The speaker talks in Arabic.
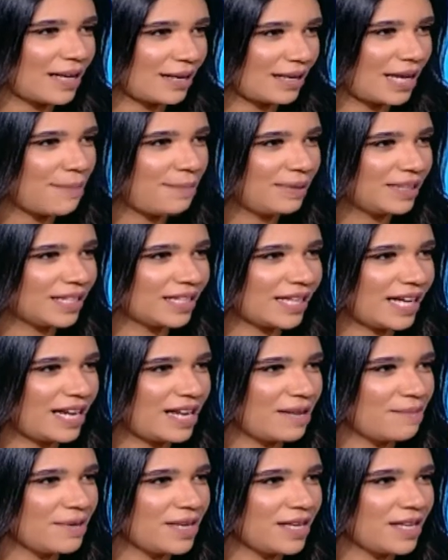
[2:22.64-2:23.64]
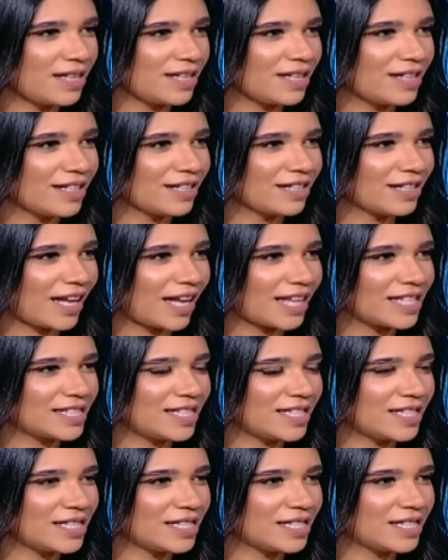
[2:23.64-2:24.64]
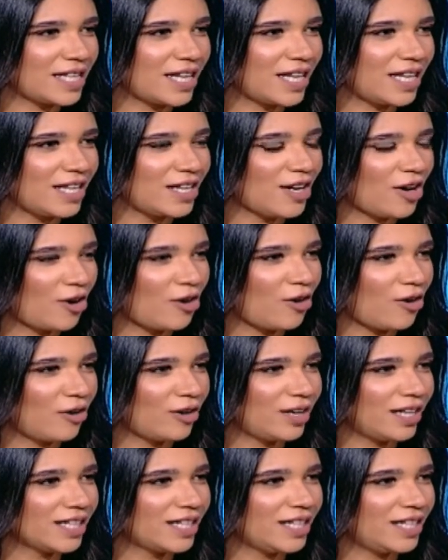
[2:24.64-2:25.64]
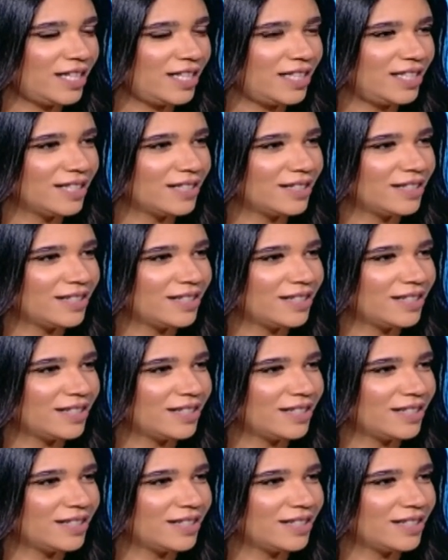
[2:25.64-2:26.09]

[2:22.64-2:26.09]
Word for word: حابه تتكلمي خسيتي ازاي اه احكي لي